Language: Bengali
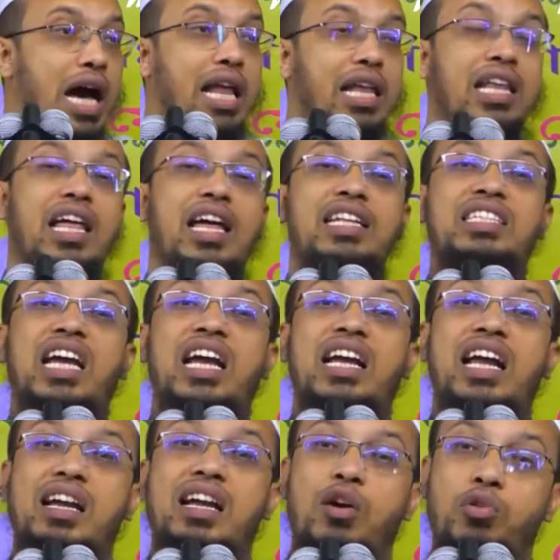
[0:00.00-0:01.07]
আল্লাহর
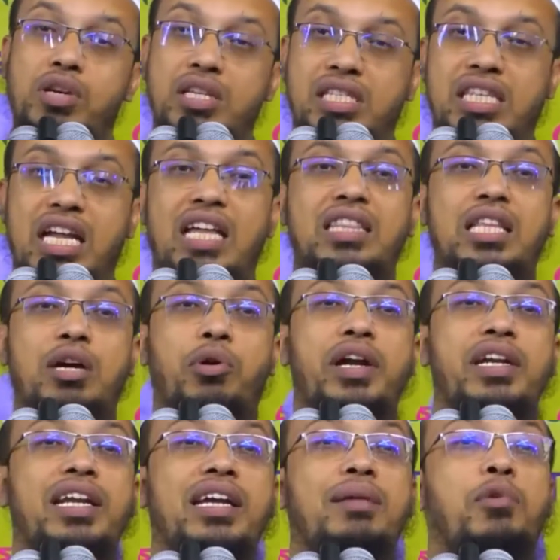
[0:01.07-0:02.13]
জায়গায় কাউকে স্থান দেওয়া
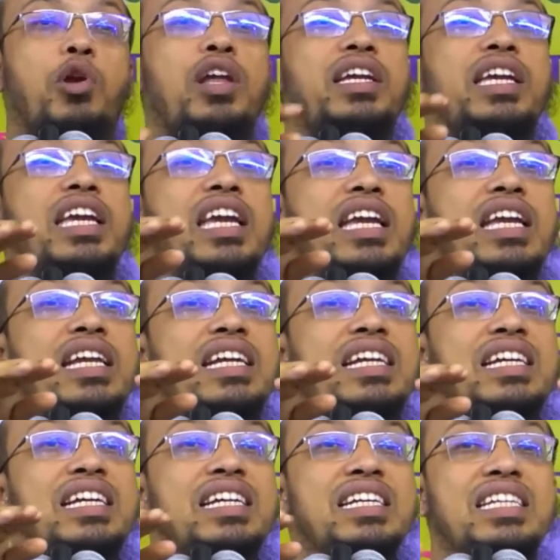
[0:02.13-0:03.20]
এটাকে বলে কি
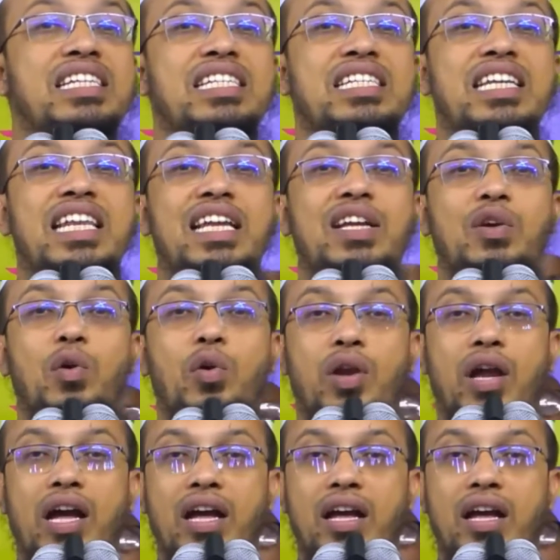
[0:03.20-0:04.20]
শিরিক করা